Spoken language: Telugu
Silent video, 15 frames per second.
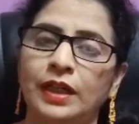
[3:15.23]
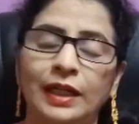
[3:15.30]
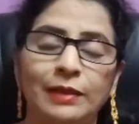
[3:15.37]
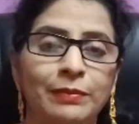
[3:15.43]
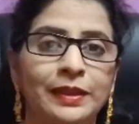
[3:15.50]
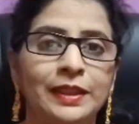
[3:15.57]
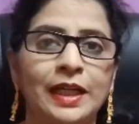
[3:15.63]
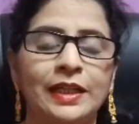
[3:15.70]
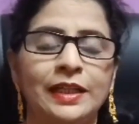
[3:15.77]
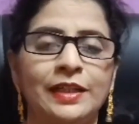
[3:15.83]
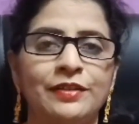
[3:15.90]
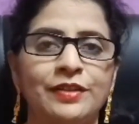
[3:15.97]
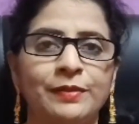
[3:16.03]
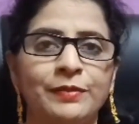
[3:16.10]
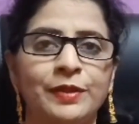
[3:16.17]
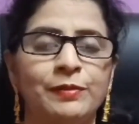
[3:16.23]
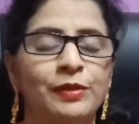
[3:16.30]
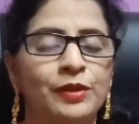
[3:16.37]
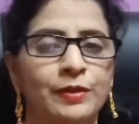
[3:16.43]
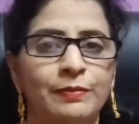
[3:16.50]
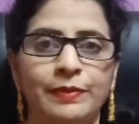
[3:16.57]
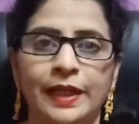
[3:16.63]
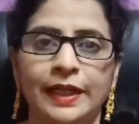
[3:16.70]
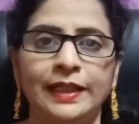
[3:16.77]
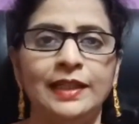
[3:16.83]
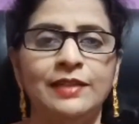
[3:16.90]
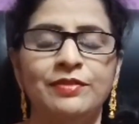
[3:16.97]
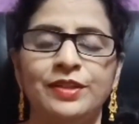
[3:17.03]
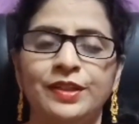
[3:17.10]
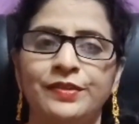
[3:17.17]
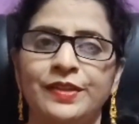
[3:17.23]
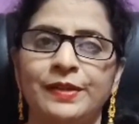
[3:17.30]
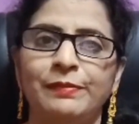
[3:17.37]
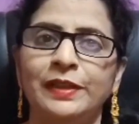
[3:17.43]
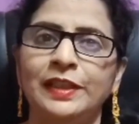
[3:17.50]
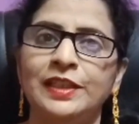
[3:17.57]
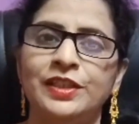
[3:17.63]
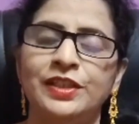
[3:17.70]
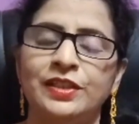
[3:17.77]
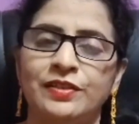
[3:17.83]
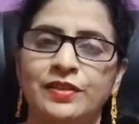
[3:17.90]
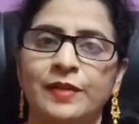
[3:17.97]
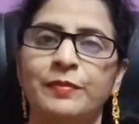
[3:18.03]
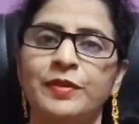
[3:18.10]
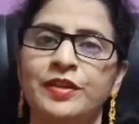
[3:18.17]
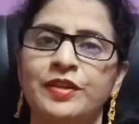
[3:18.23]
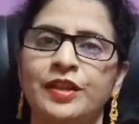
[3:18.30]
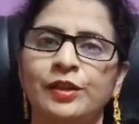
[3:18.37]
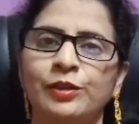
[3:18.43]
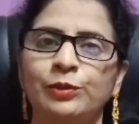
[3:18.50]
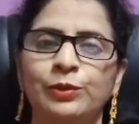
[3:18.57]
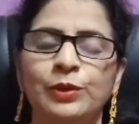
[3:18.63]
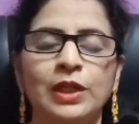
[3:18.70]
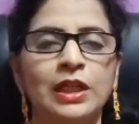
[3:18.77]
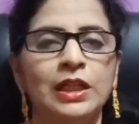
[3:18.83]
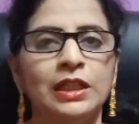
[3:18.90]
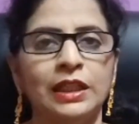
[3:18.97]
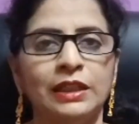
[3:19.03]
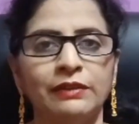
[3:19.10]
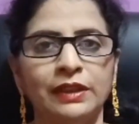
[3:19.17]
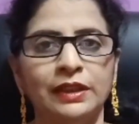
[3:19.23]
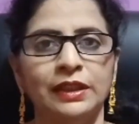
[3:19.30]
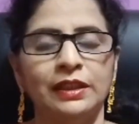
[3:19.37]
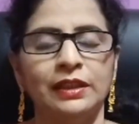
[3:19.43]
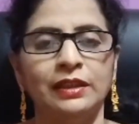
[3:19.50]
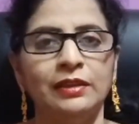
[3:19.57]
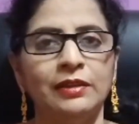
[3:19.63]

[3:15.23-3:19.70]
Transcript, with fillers: గర్భధారణ సమయంలో ఈ ప్రెగ్నెన్సీకి సంబంధించిన సమస్యలు తర్వాత